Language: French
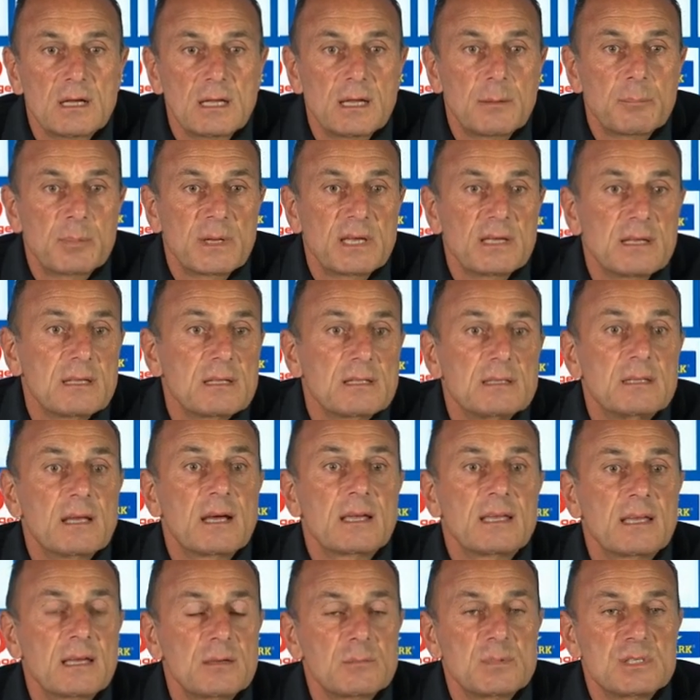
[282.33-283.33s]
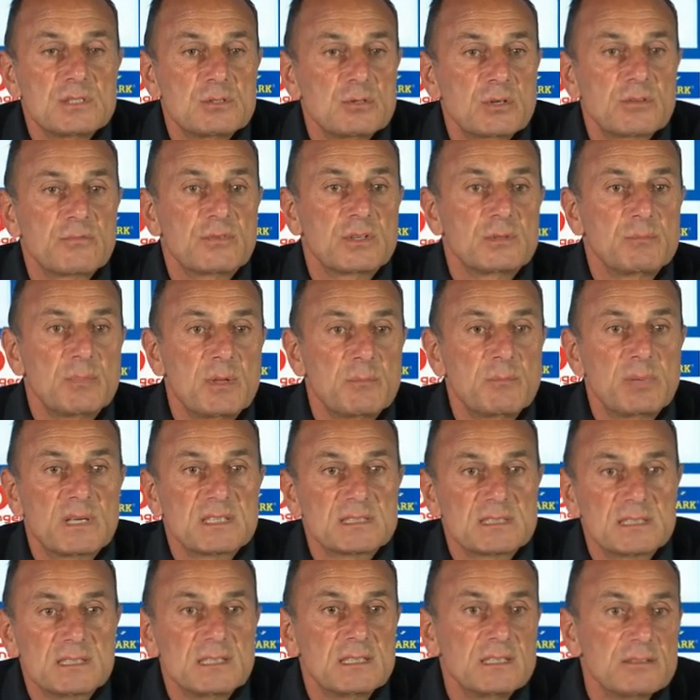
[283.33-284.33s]
Et après derrière, bien sûr, il faut être bien
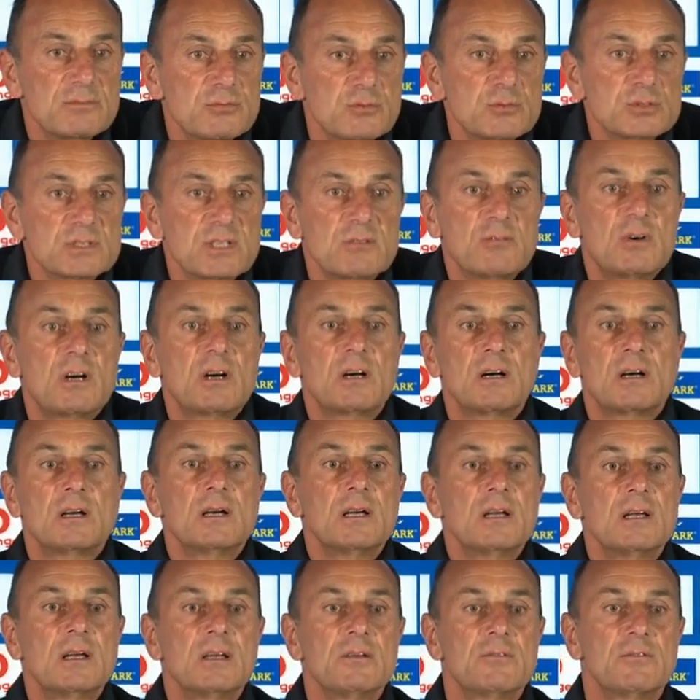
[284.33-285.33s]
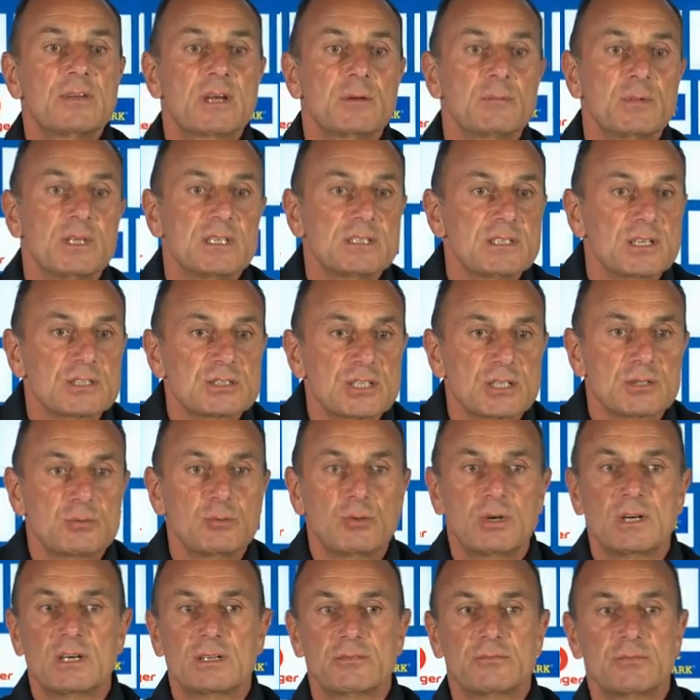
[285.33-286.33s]
placé, il faut savoir fermer les
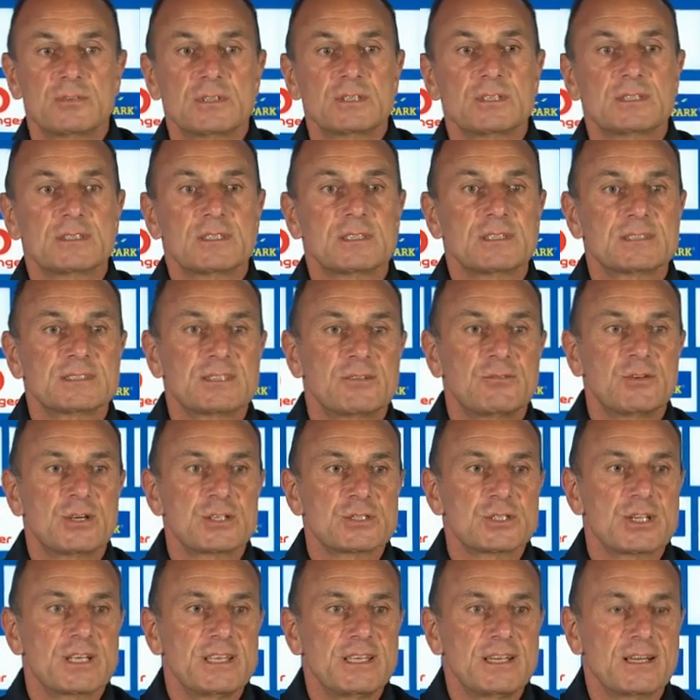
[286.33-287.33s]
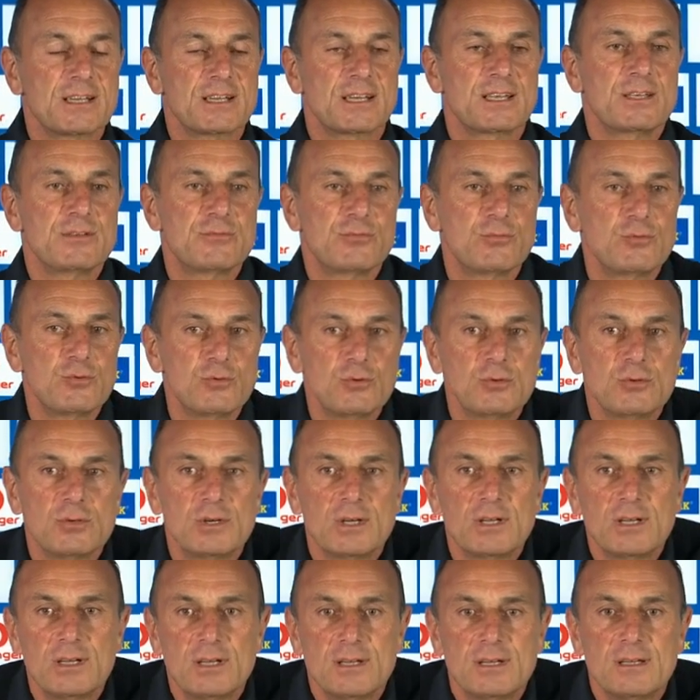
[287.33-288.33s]
trajectoires, savoir jaillir quand il faut,
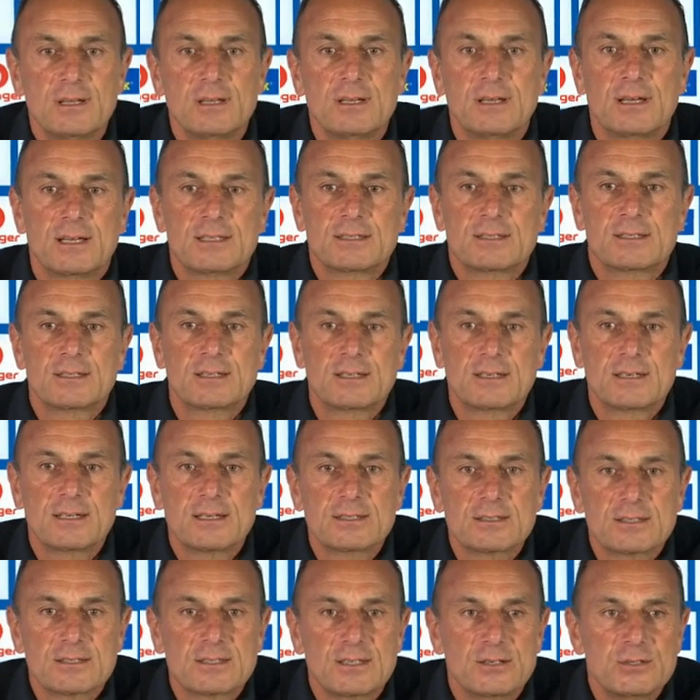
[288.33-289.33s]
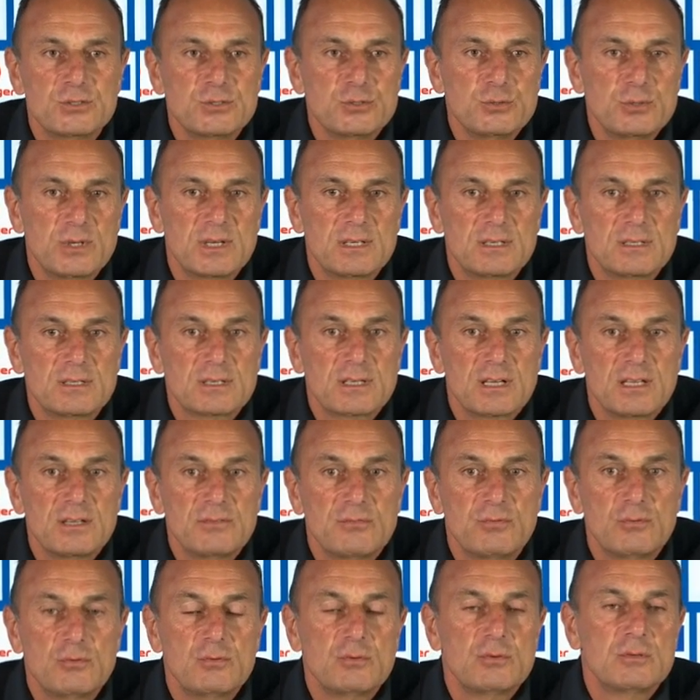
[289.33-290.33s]
être, être dans le duel quand il
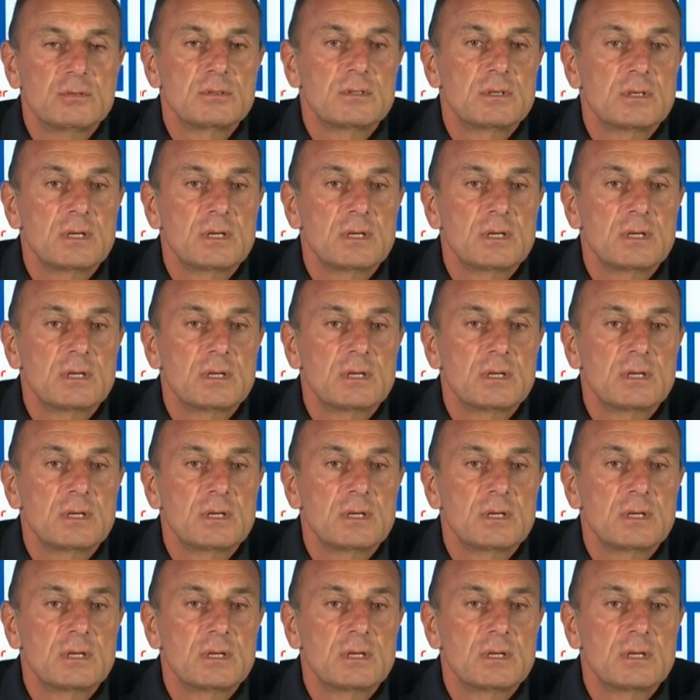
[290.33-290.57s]
faut.